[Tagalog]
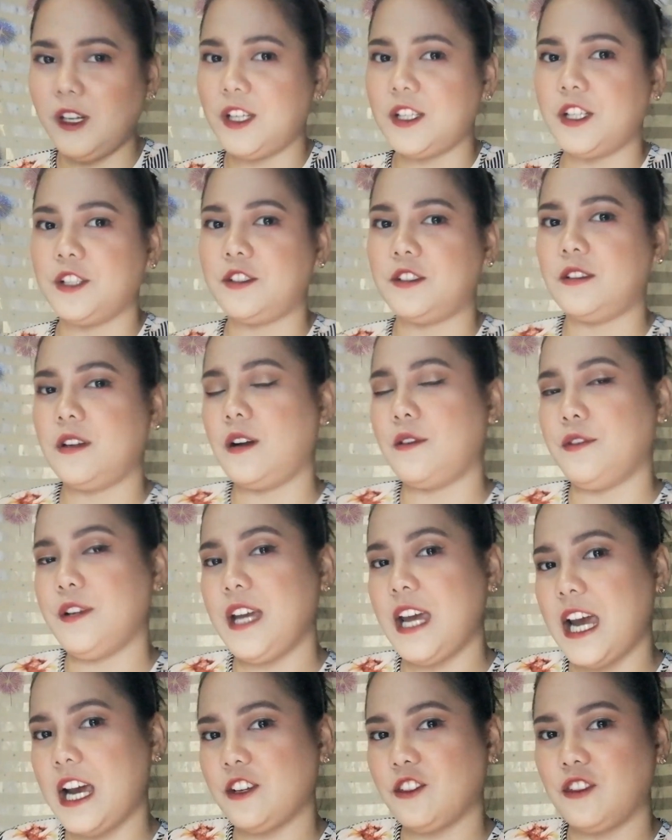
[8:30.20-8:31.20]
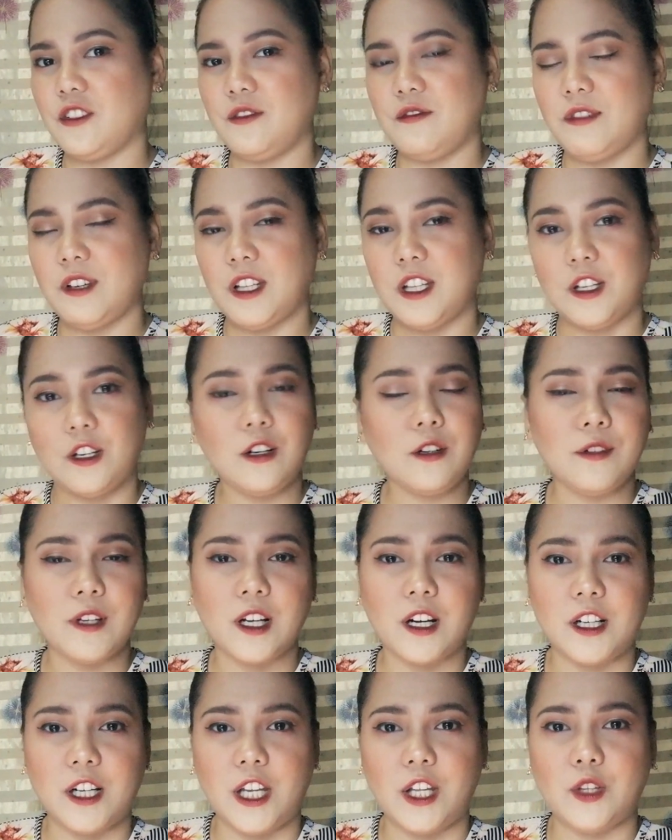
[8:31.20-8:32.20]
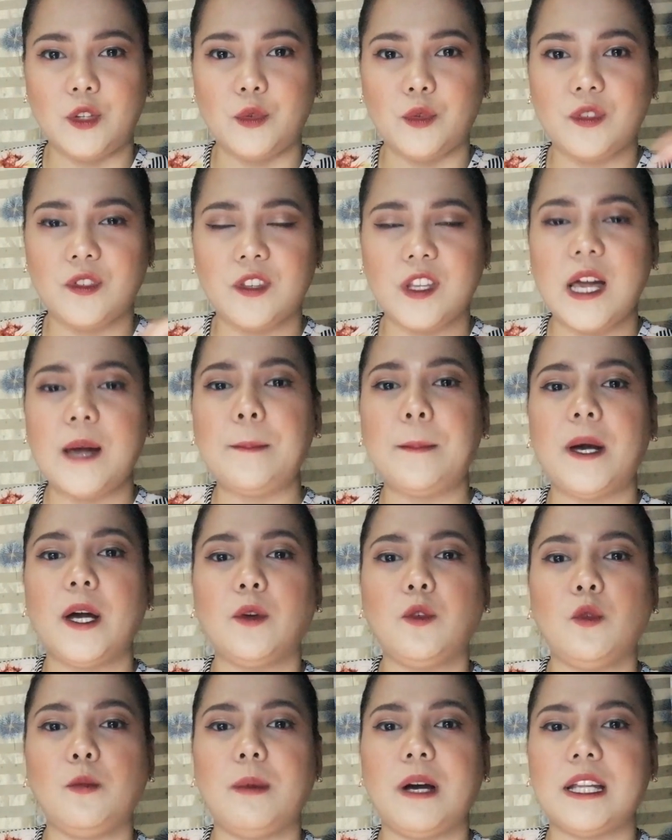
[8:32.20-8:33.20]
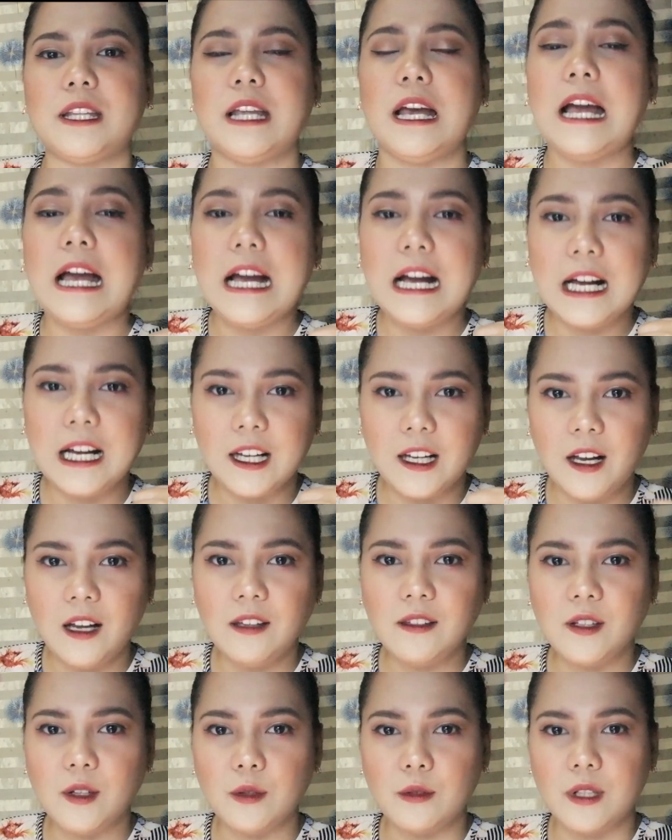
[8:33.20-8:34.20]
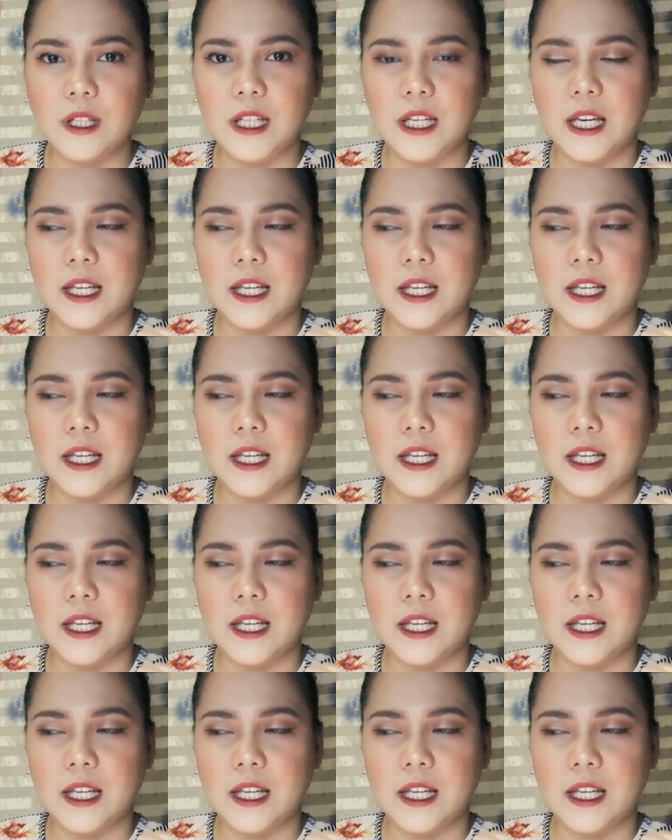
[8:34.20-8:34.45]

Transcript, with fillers: ang another reaction video regarding to sa mangubat hanggang sa huli.